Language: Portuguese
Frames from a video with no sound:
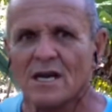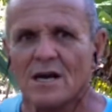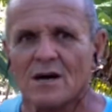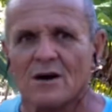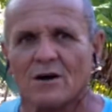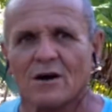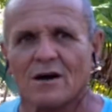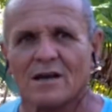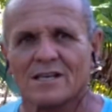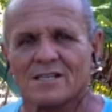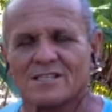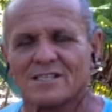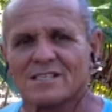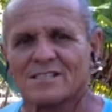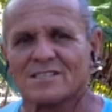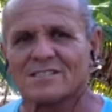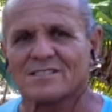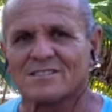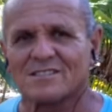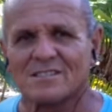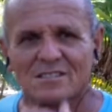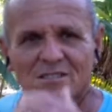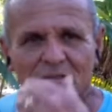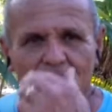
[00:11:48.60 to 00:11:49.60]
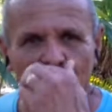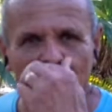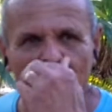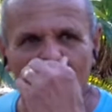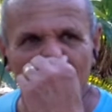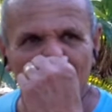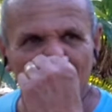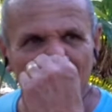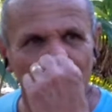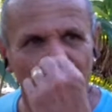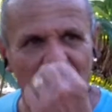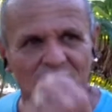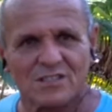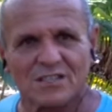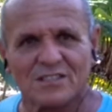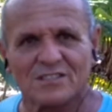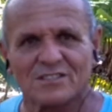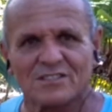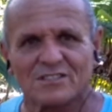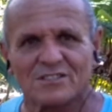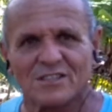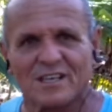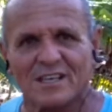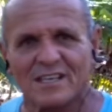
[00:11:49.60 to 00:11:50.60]
Olha, gente, vocês estão gostando
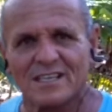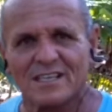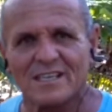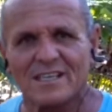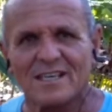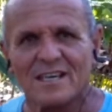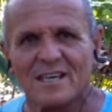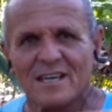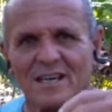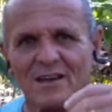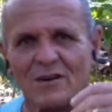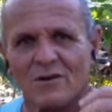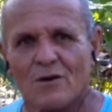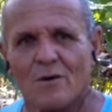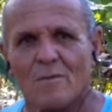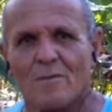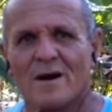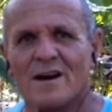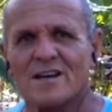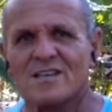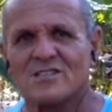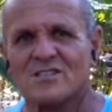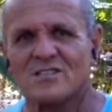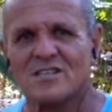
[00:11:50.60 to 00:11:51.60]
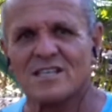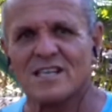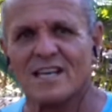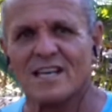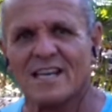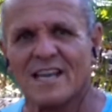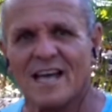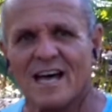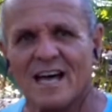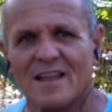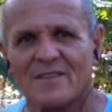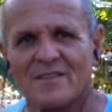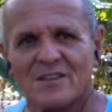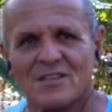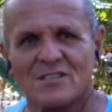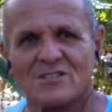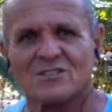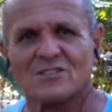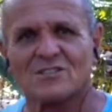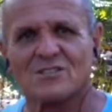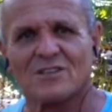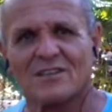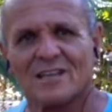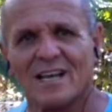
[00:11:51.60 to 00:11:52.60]
disso aí? Compartilha lá, deixa
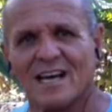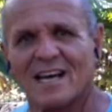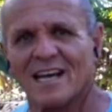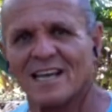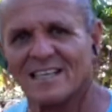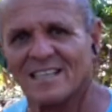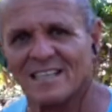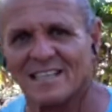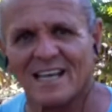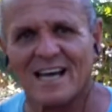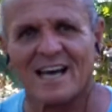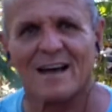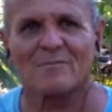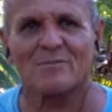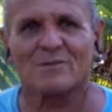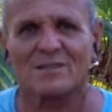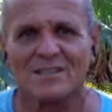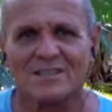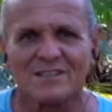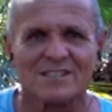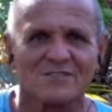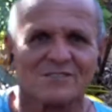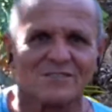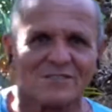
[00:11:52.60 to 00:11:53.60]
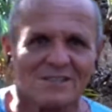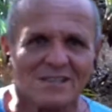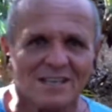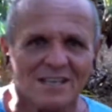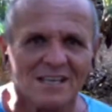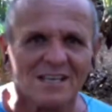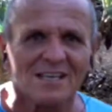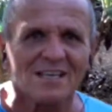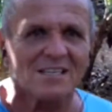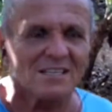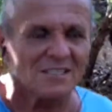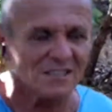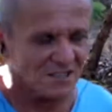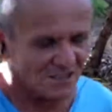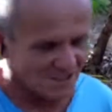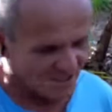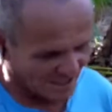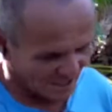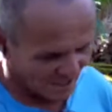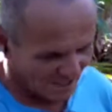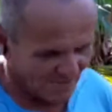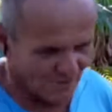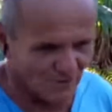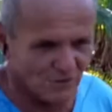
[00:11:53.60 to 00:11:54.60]
seu like lá. Se inscreva nós... no canal. Se
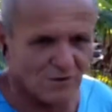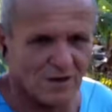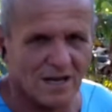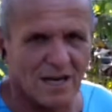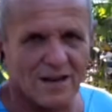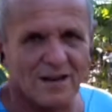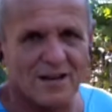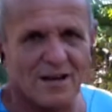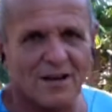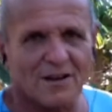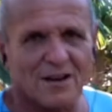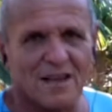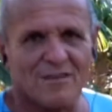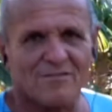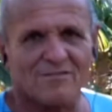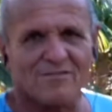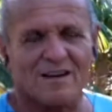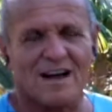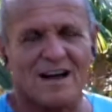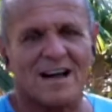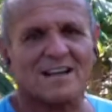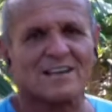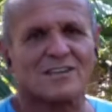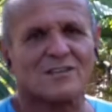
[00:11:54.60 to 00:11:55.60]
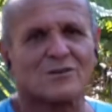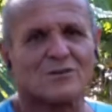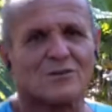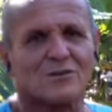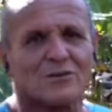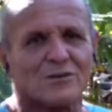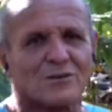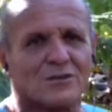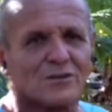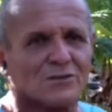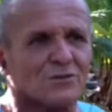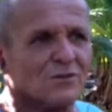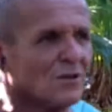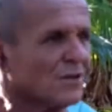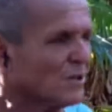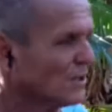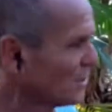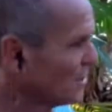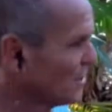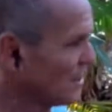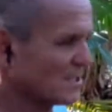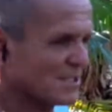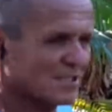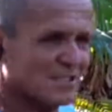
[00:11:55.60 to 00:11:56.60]
inscreva no canal lá, Wagner Colorido, que
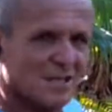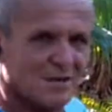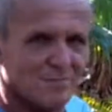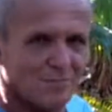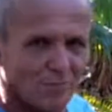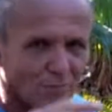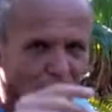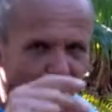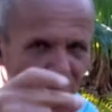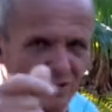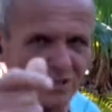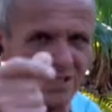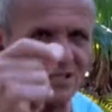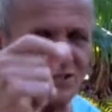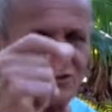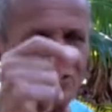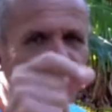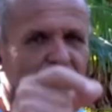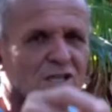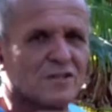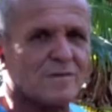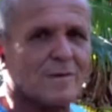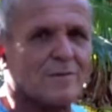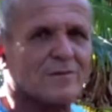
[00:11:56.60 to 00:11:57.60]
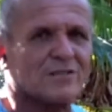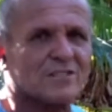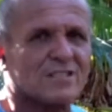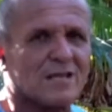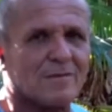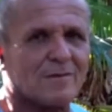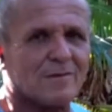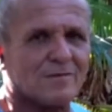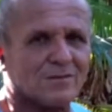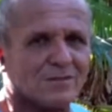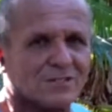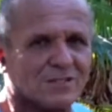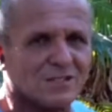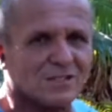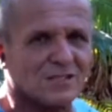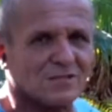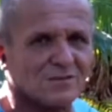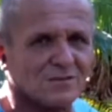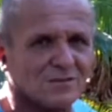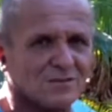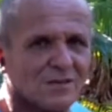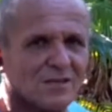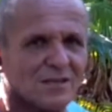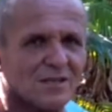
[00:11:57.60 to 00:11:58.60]
nós temos muitas coisas para mostrar para vocês,
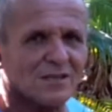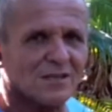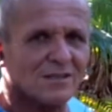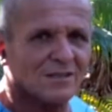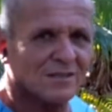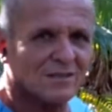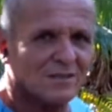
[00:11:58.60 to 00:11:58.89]
viu? E agora a